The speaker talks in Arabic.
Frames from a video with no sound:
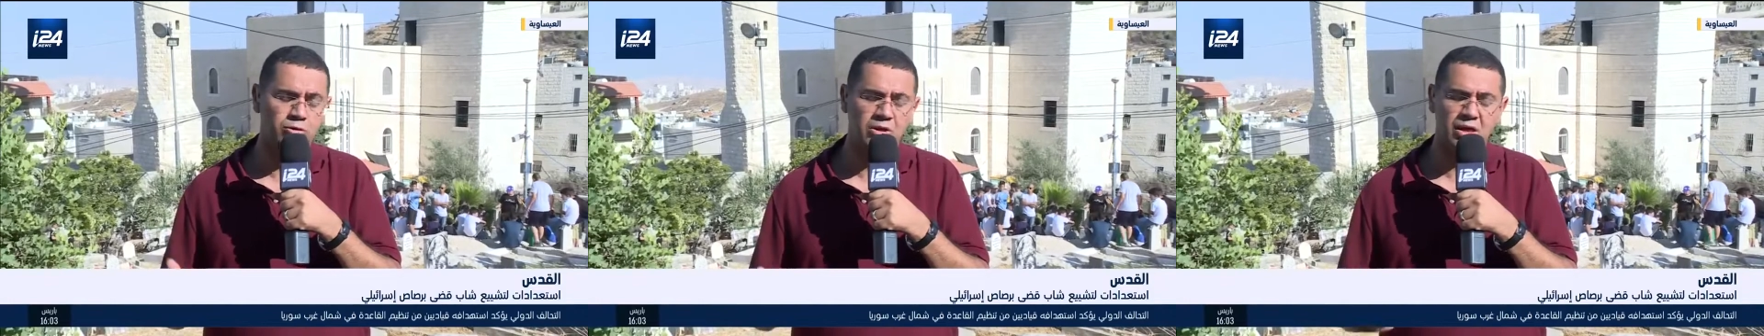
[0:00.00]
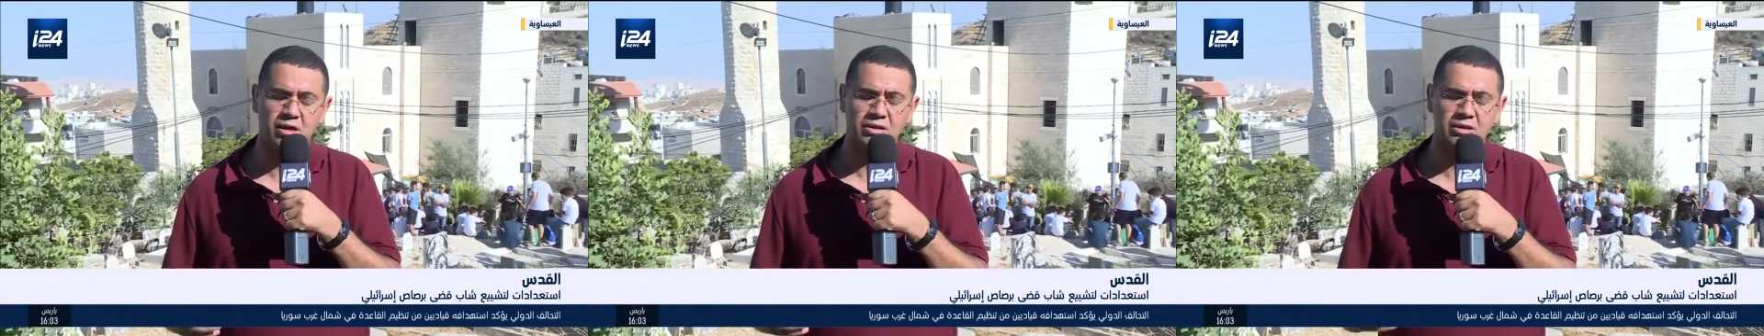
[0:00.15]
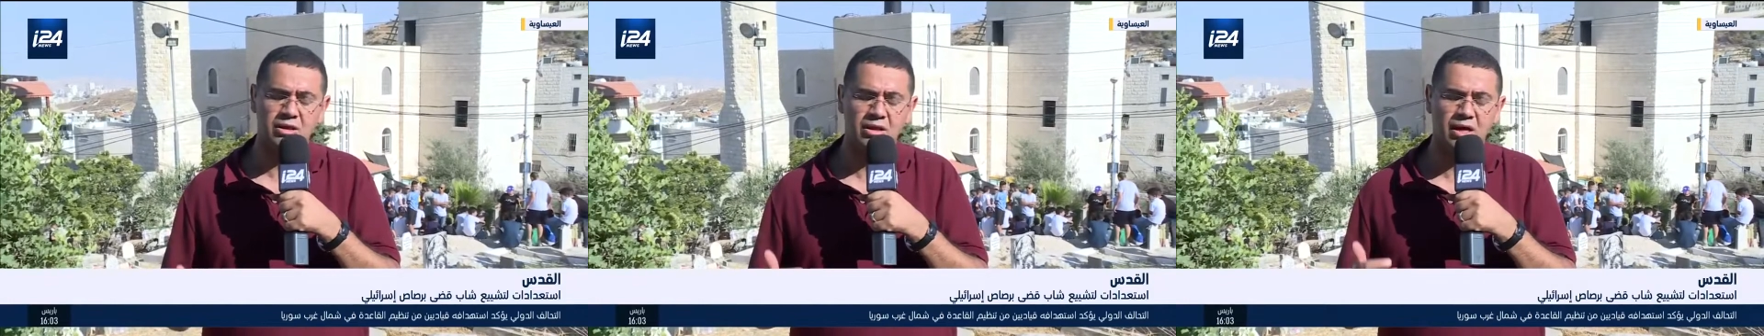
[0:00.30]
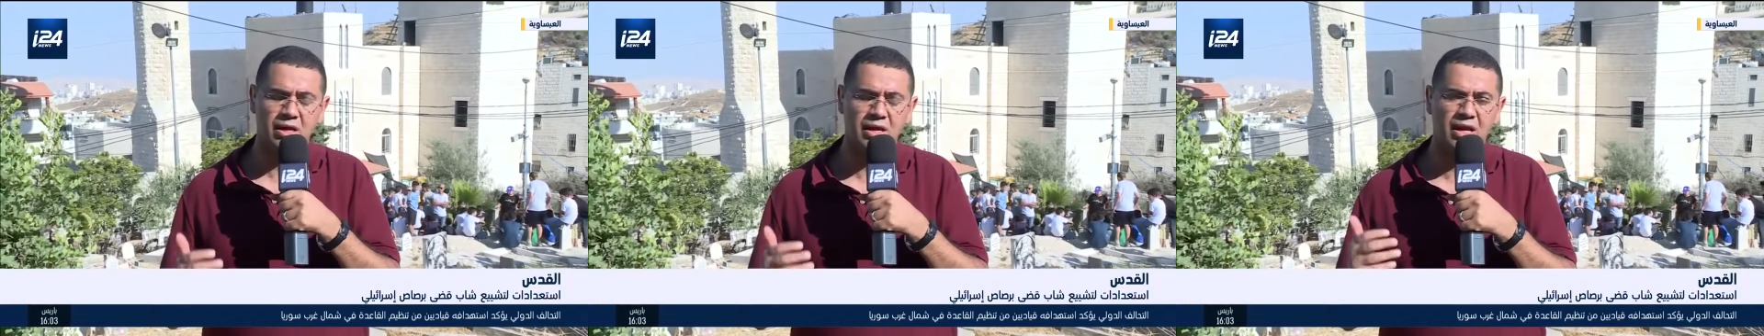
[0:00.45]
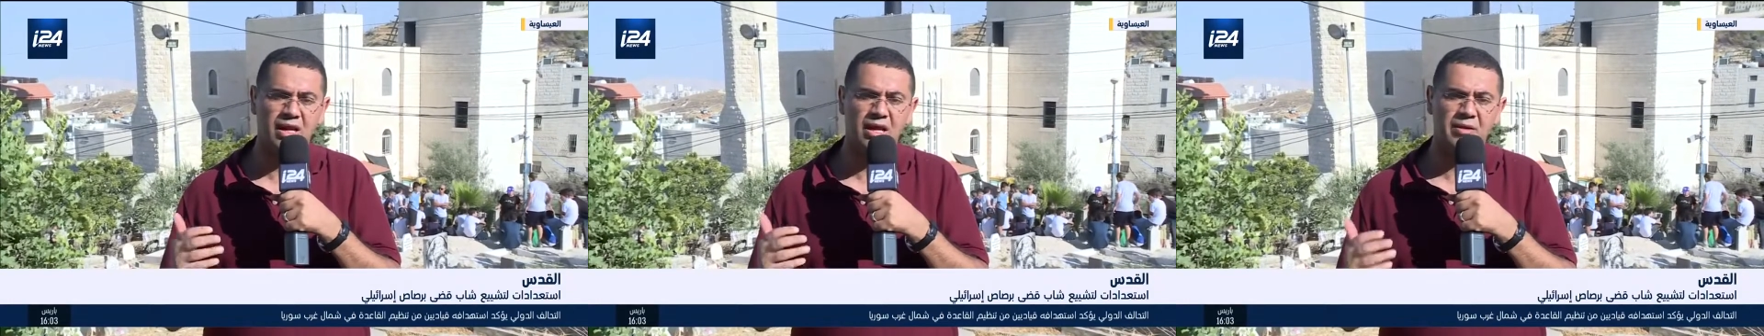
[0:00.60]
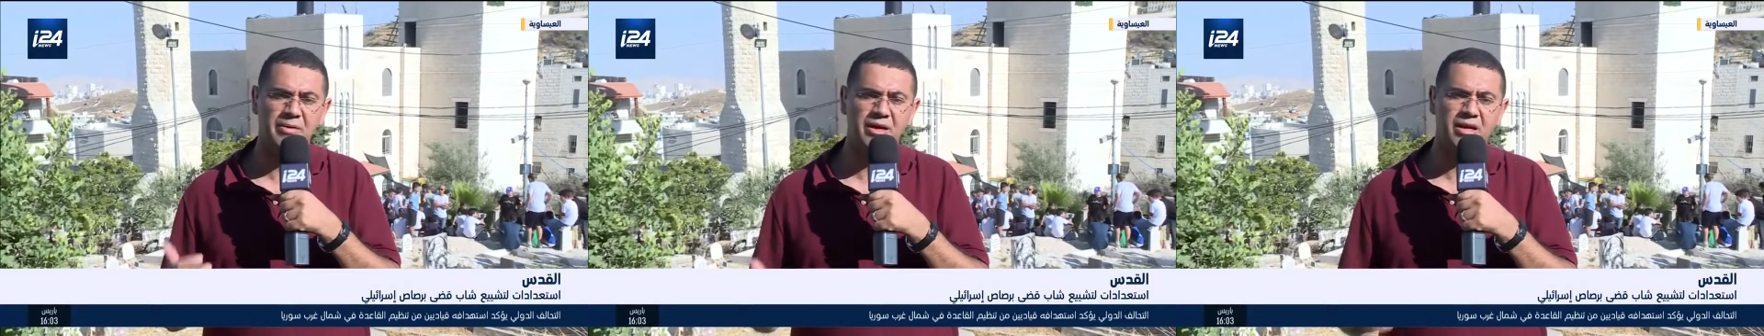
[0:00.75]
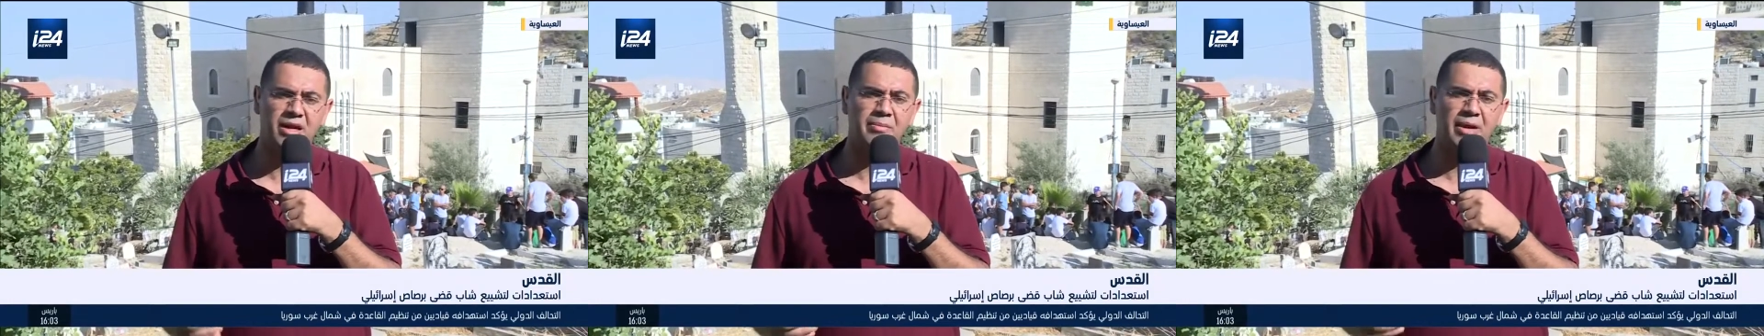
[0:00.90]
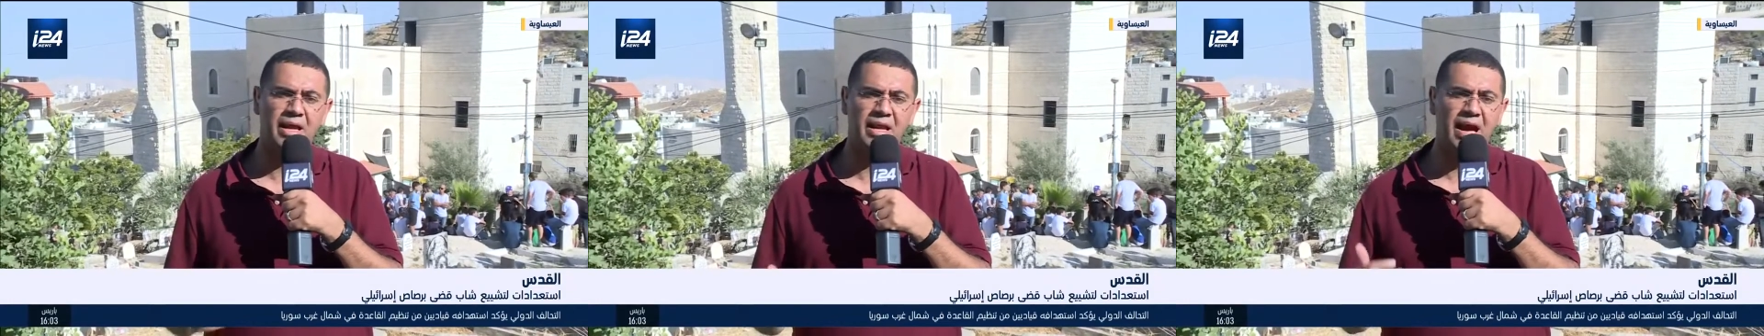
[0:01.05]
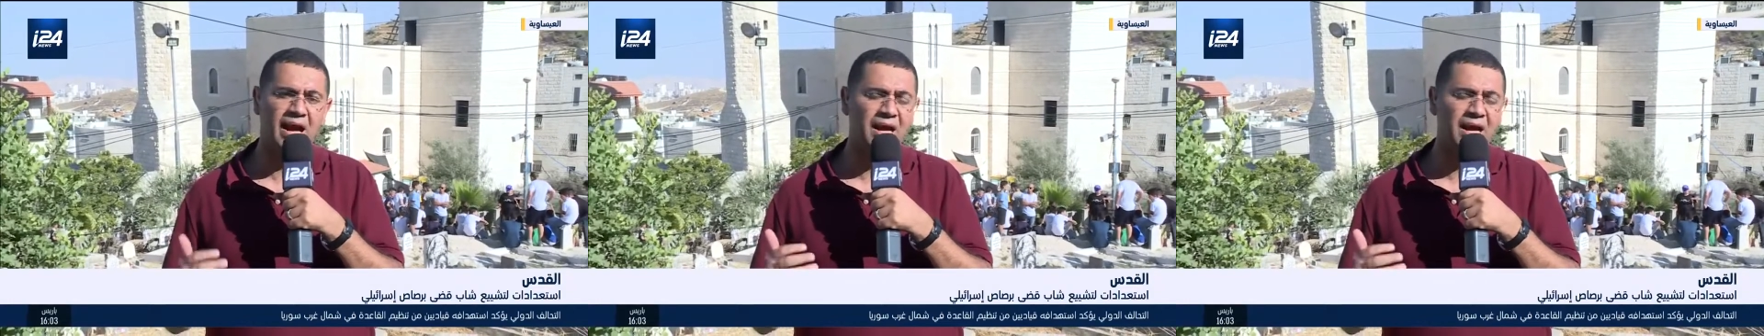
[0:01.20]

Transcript: أطلقت النار عليه من قبل